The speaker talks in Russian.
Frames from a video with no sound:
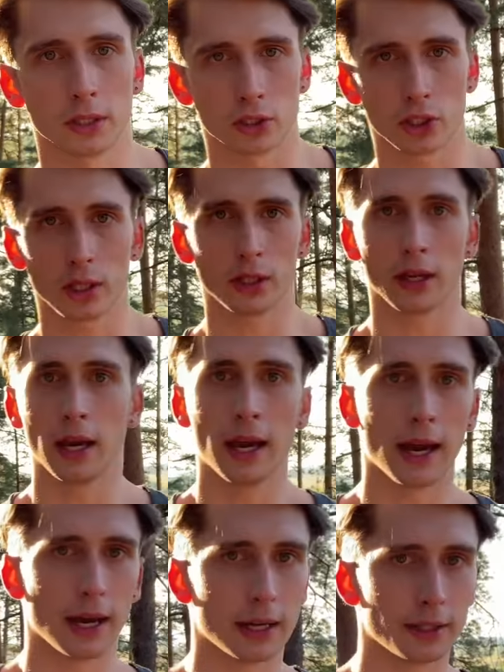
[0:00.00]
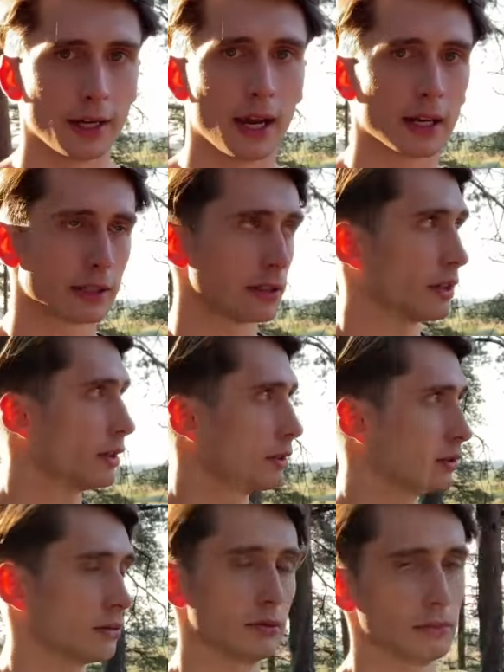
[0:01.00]
решения, а не реакция на
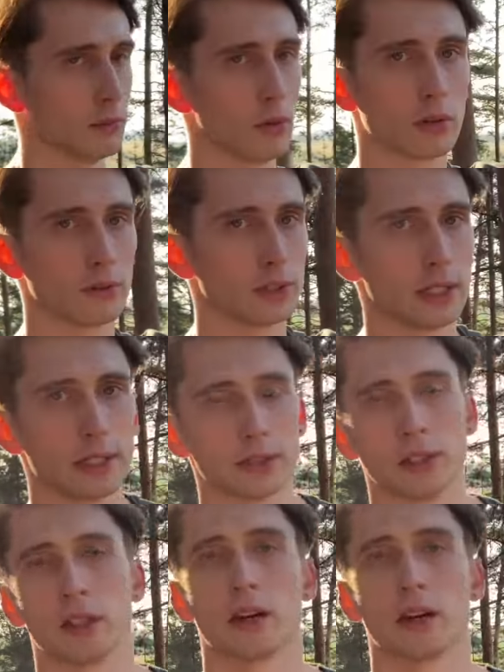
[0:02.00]
них Бога, Вселенной или